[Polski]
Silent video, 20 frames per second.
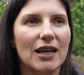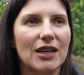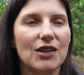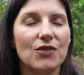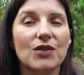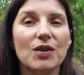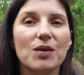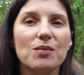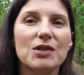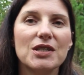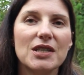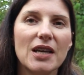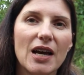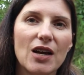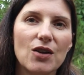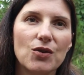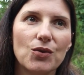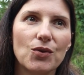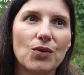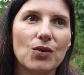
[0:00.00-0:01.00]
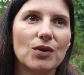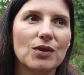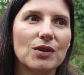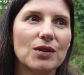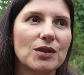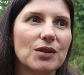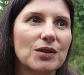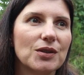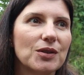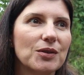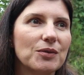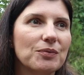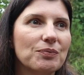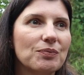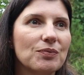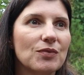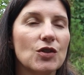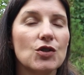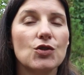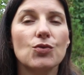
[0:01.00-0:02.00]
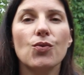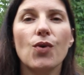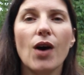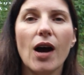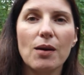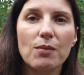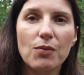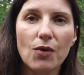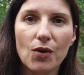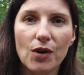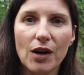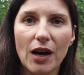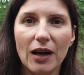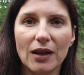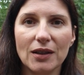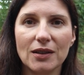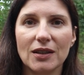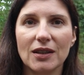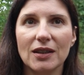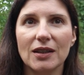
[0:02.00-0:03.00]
I w tym celu y, słucha Boga,